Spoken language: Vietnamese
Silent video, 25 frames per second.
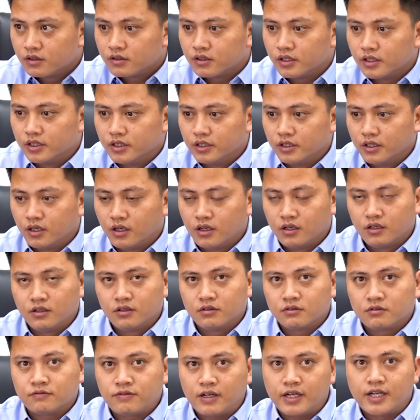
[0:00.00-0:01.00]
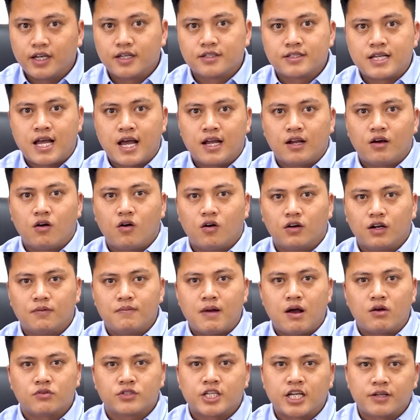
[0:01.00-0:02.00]
thì phát hiện ra là họ đã
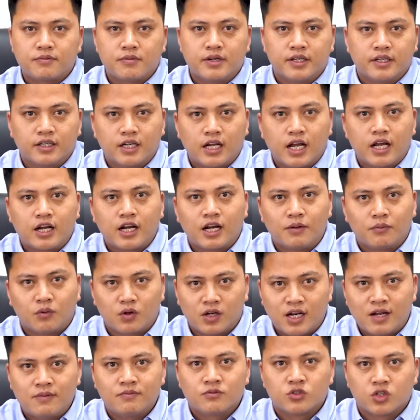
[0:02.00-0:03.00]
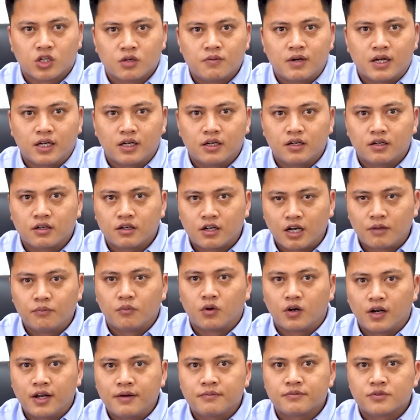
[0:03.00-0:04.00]
mạo danh mình cái đây gần 1 năm rồi các bạn ạ, gần
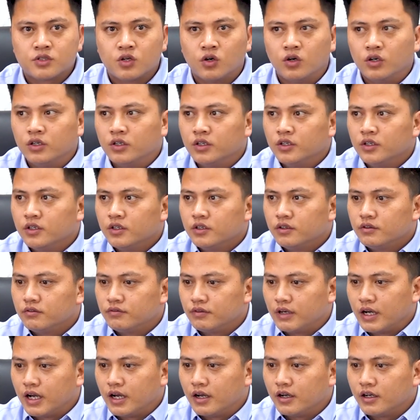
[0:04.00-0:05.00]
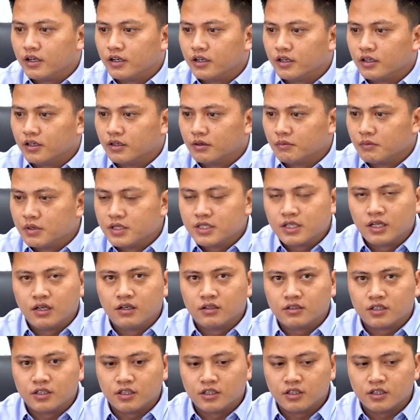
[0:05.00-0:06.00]
1 năm rồi. Và bây
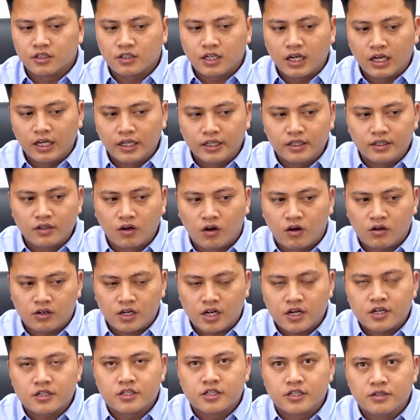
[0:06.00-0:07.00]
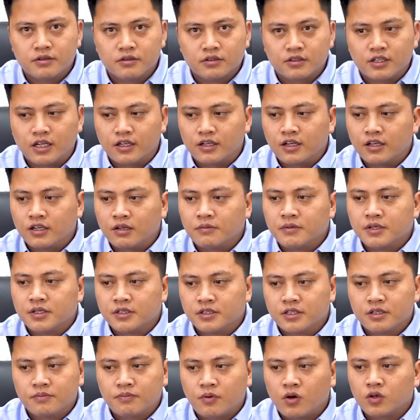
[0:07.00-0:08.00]
giờ thì cái link đó đã bị
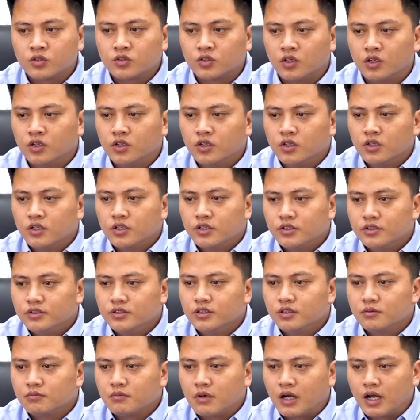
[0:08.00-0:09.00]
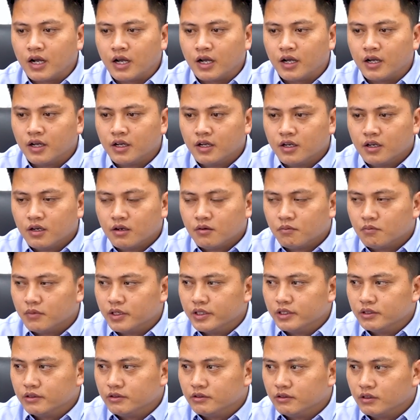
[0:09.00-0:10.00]
report rồi, nhưng mà
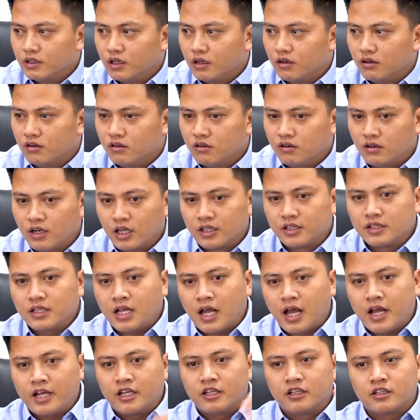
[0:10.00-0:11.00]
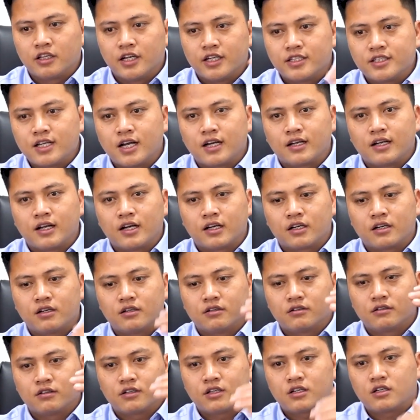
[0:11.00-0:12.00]
mình lần lại thấy rằng là
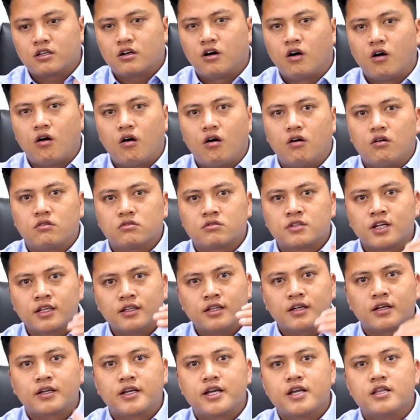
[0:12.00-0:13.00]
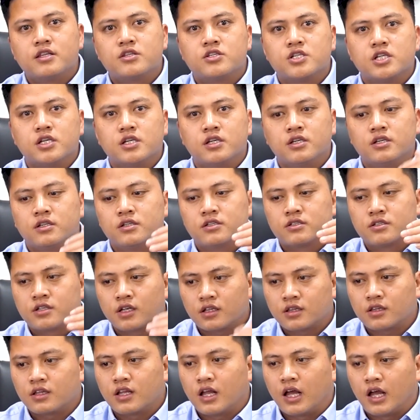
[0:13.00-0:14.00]
họ rất là kiên trì,
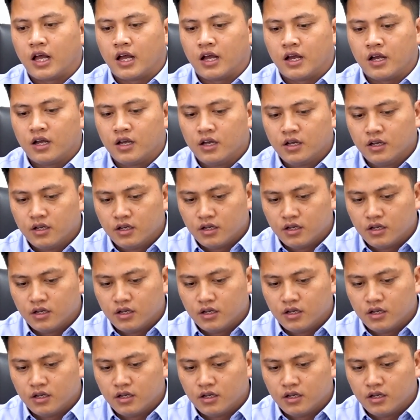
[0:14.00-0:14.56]
rất là